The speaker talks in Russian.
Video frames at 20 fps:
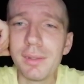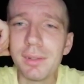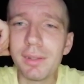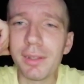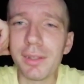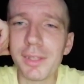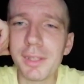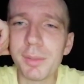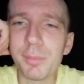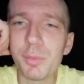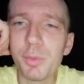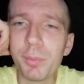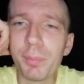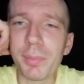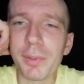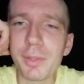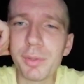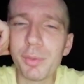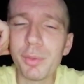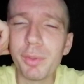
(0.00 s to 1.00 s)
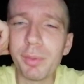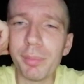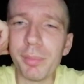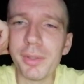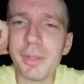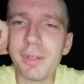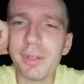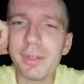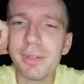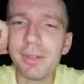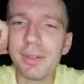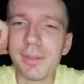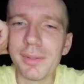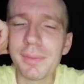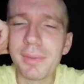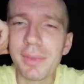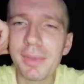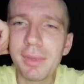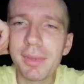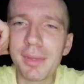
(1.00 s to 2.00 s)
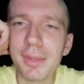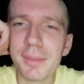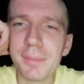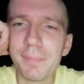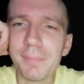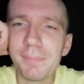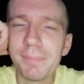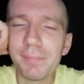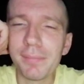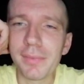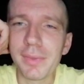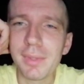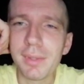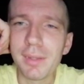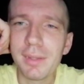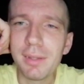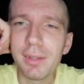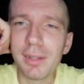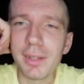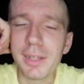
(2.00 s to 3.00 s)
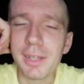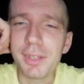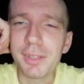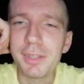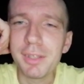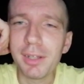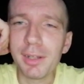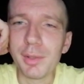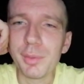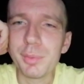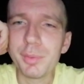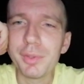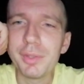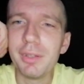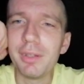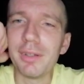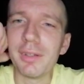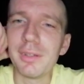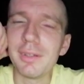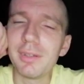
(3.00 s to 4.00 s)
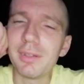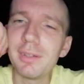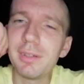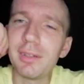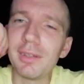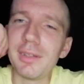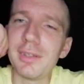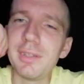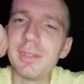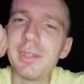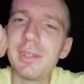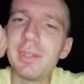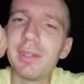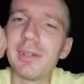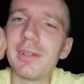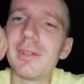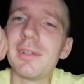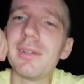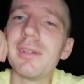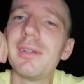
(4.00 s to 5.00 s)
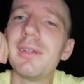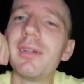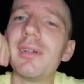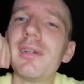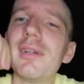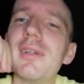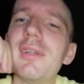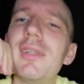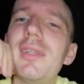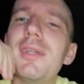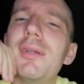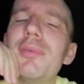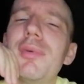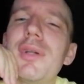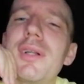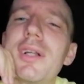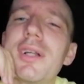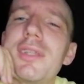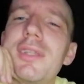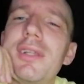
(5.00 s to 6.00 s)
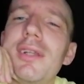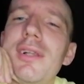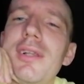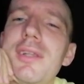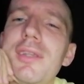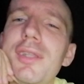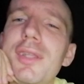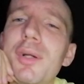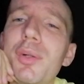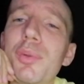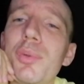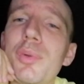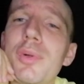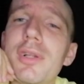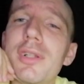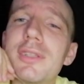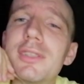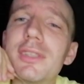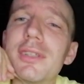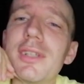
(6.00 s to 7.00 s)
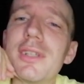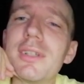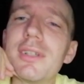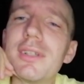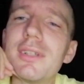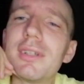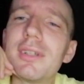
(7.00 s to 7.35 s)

и тому подобное. Эти люди не, не выходили на улицы